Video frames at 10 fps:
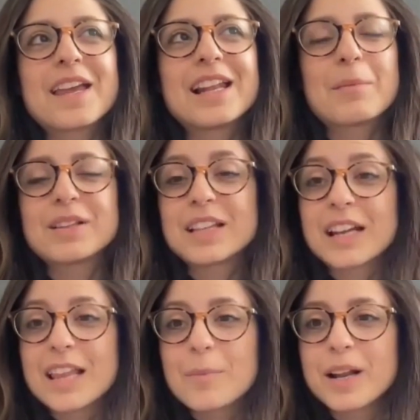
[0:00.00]
en la
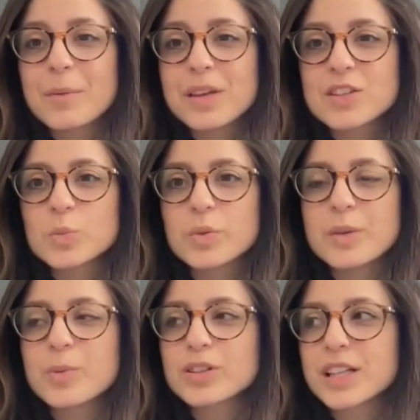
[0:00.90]
maternidad para mí es súper
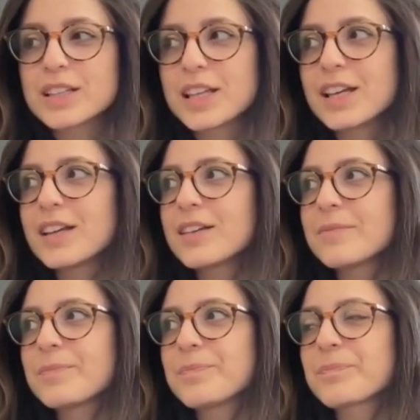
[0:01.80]

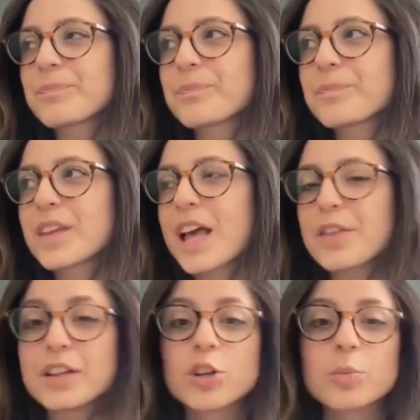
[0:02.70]
importante mm,
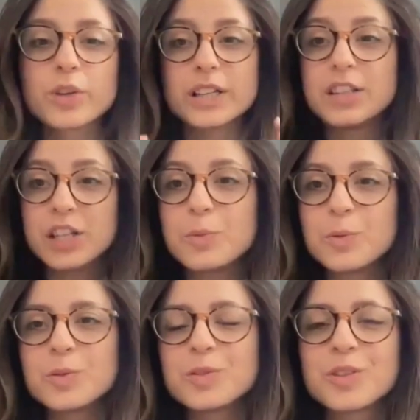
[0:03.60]
hacer como que
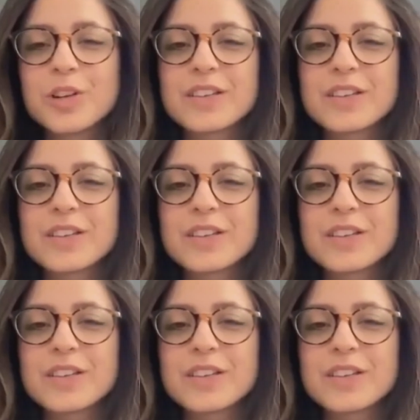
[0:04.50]
tribu, ¿no?